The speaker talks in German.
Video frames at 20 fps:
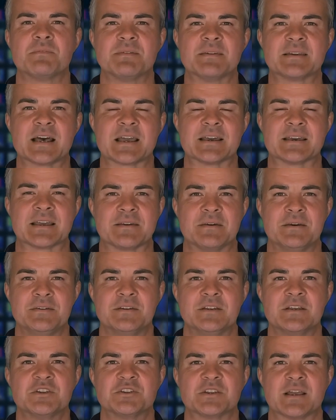Der
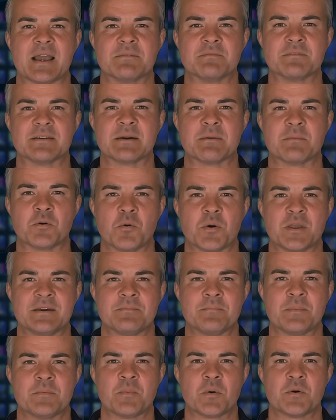Gaming-Tisch kann mit dem
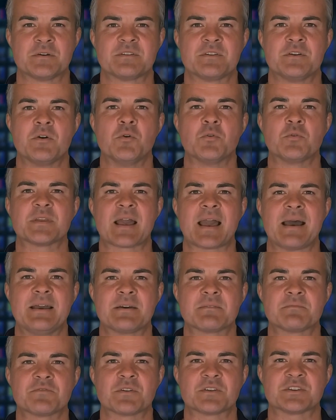USB-Buchse oder
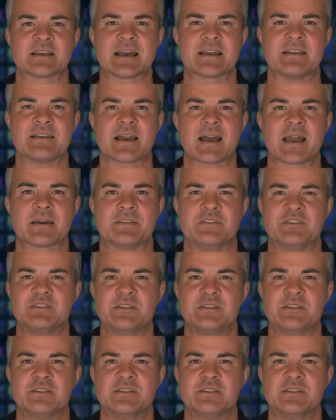einem Versteckter ans